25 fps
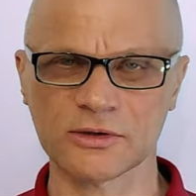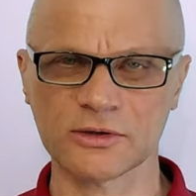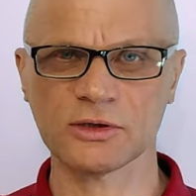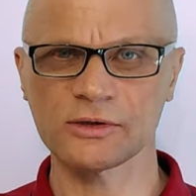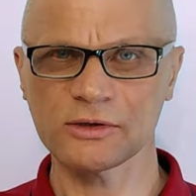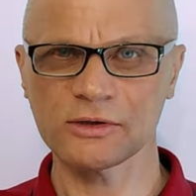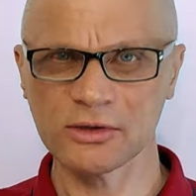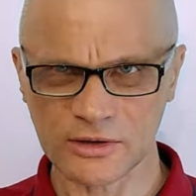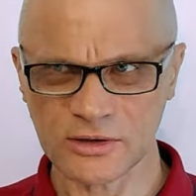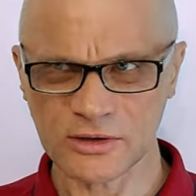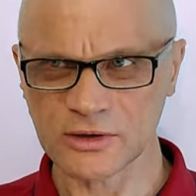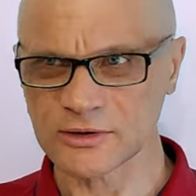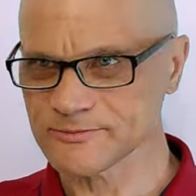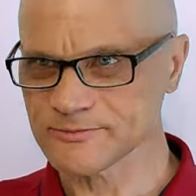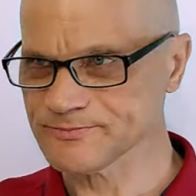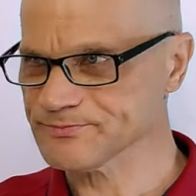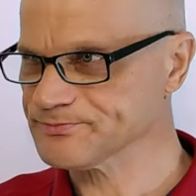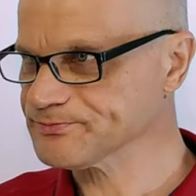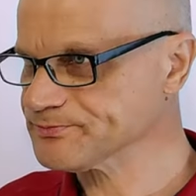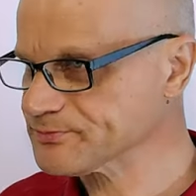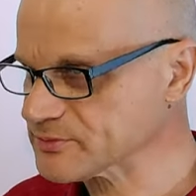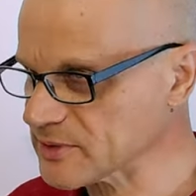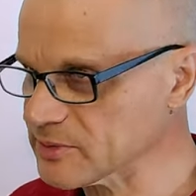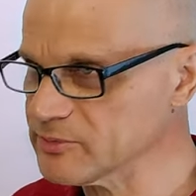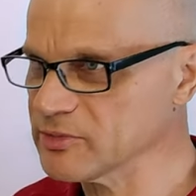отношениях,
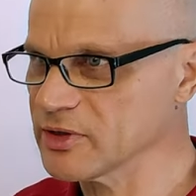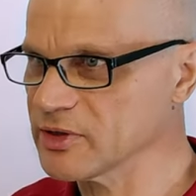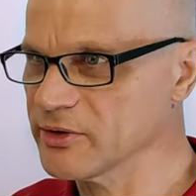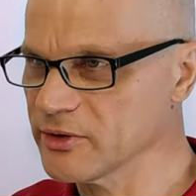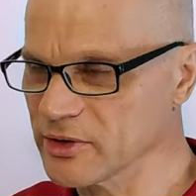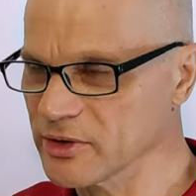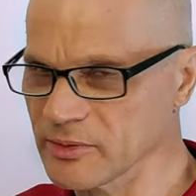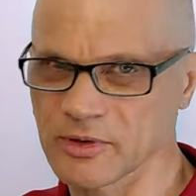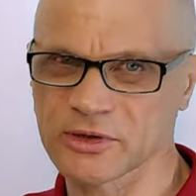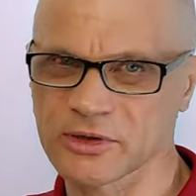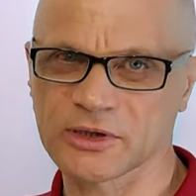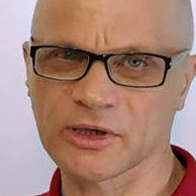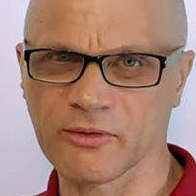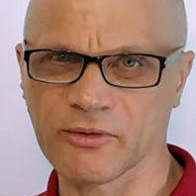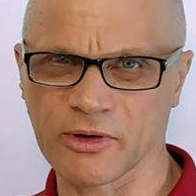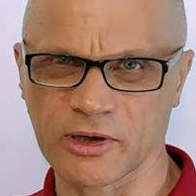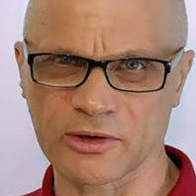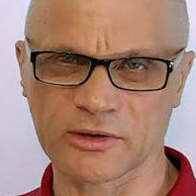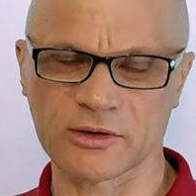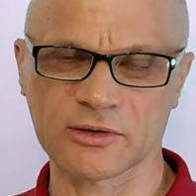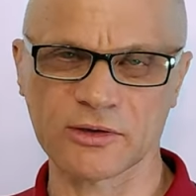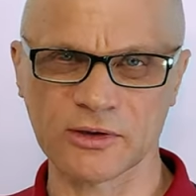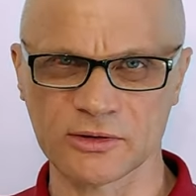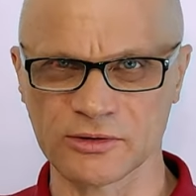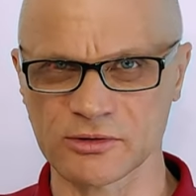а мы говорим о
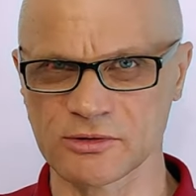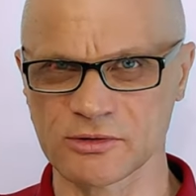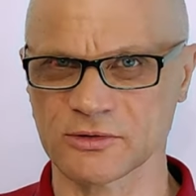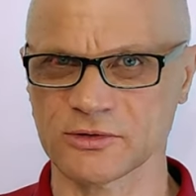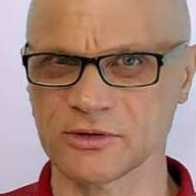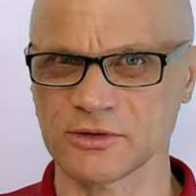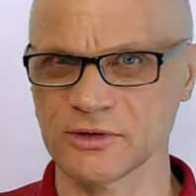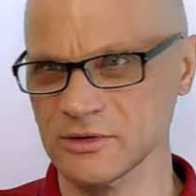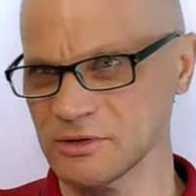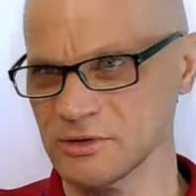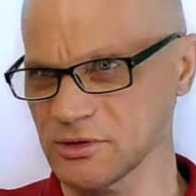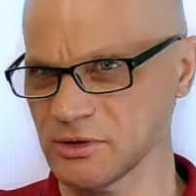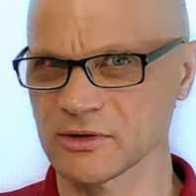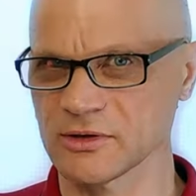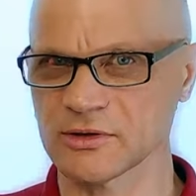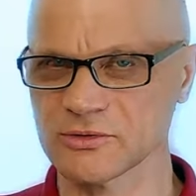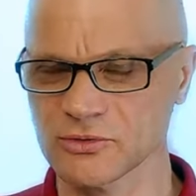товарно-денежных отношениях,